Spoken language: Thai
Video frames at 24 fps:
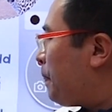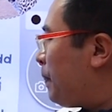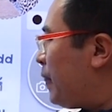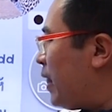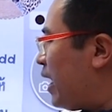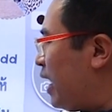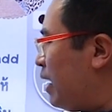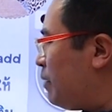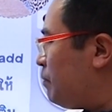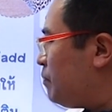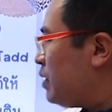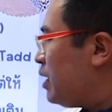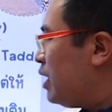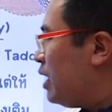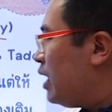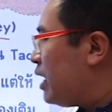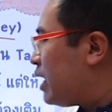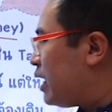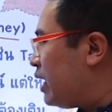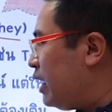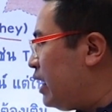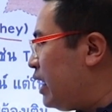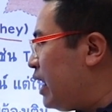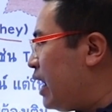นะครับ
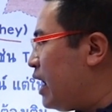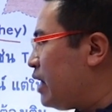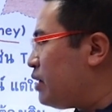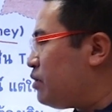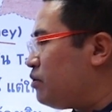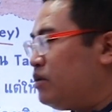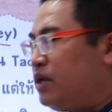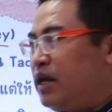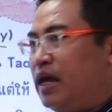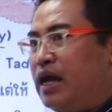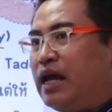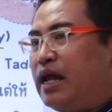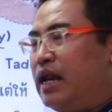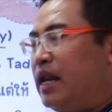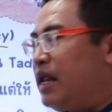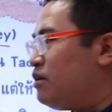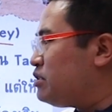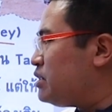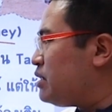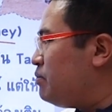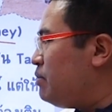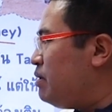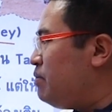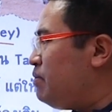กริยาตรงเนี้ยเรา
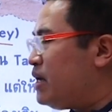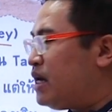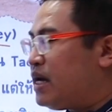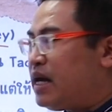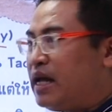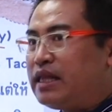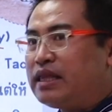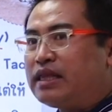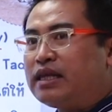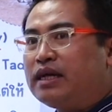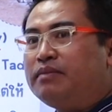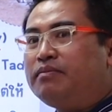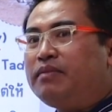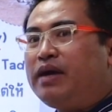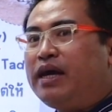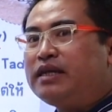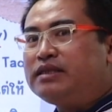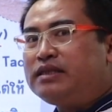จะไม่มีการเติม